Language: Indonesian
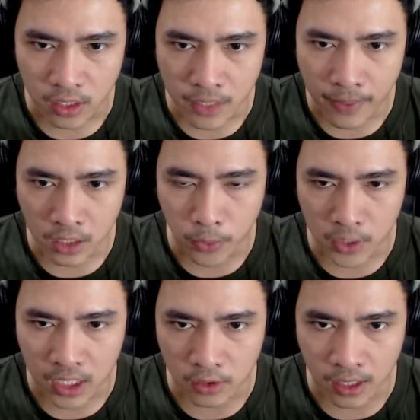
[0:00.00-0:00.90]
Di mana tuh
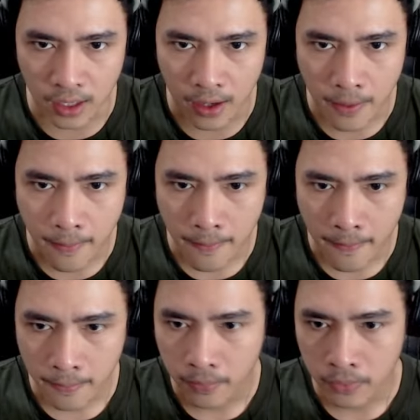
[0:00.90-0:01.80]
potatonya?
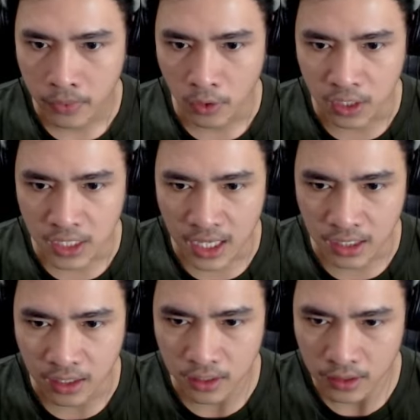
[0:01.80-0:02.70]
Oh, ini dia
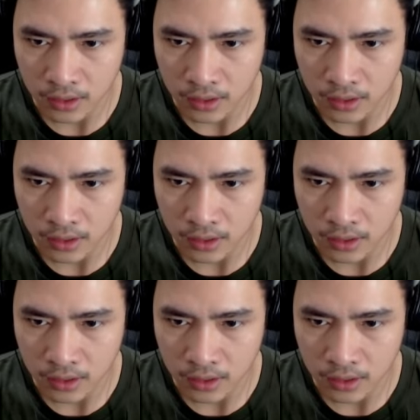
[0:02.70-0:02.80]
nih.